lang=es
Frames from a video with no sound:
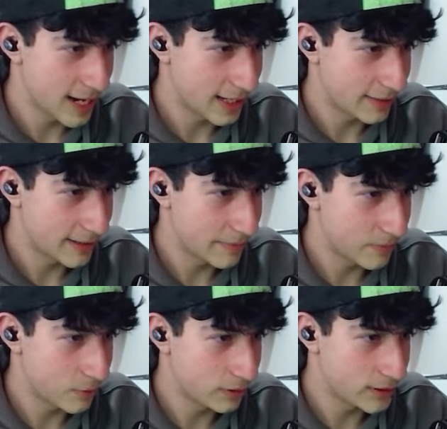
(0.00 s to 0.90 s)
a En
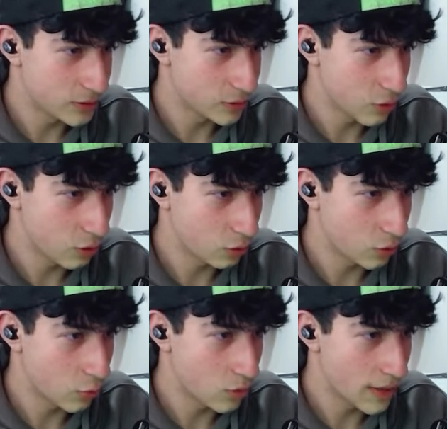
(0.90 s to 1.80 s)
modo tieso con
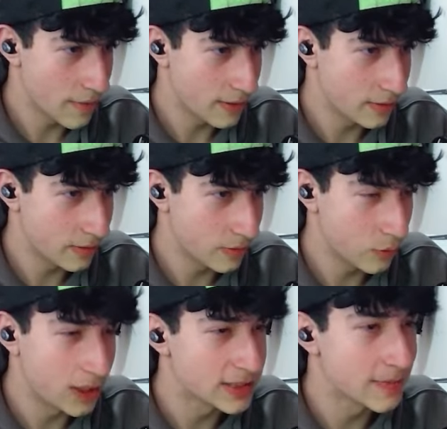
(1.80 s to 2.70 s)
una mano,
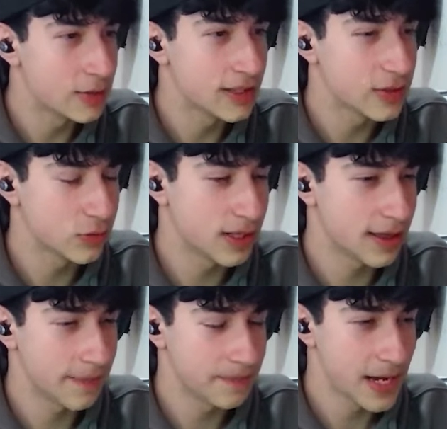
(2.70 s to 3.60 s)
bueno, las manos que se
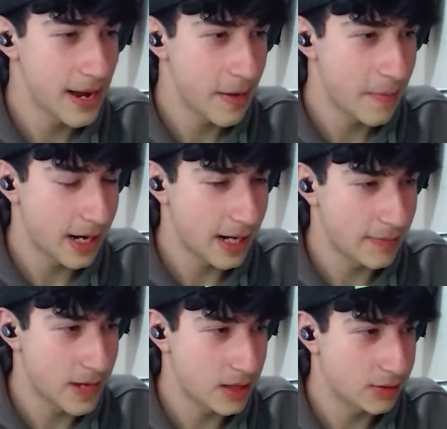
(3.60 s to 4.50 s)
utilizan para la
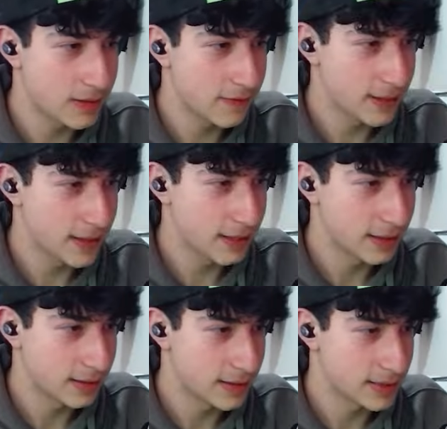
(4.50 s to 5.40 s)
animación del final,
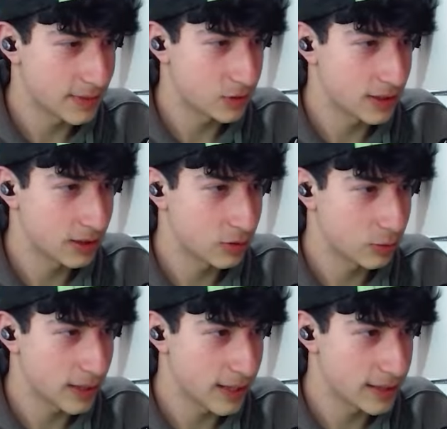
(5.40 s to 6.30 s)
las manos
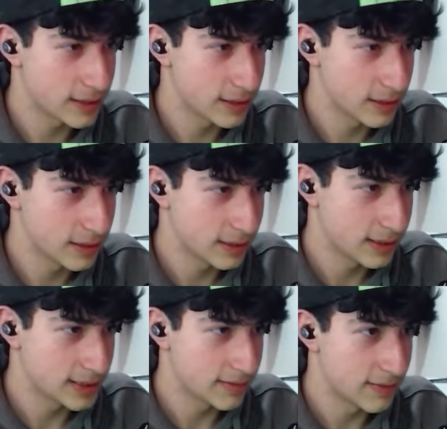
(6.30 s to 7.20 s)
electrocutadas,
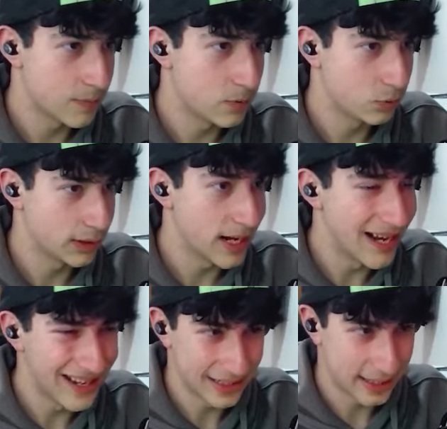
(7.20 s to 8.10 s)
que se ve
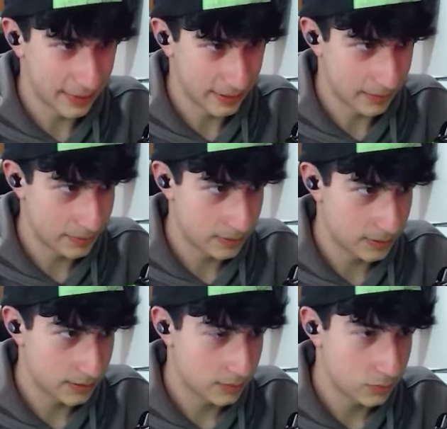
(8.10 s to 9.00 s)
brutal, Candap.
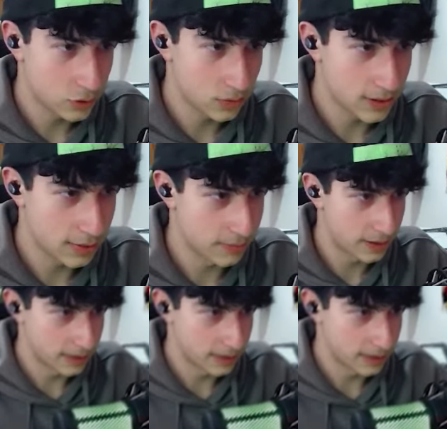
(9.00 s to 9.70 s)
Mucho miedo, en